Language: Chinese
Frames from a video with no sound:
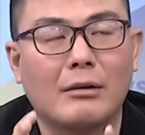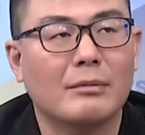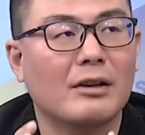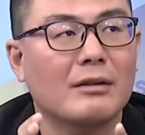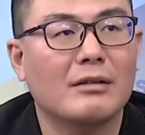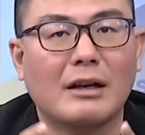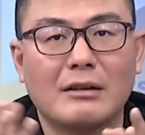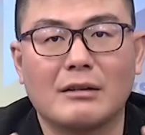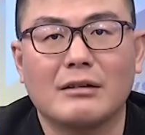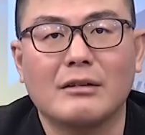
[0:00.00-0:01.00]
我们上一次他
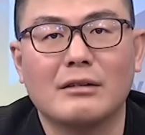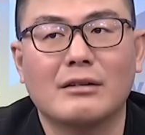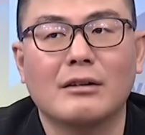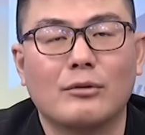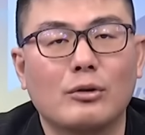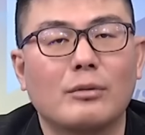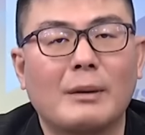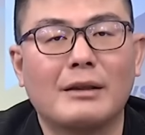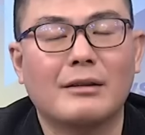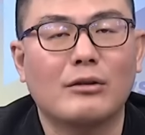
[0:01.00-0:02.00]
这个这个就是
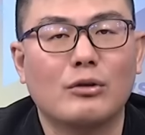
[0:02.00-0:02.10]
被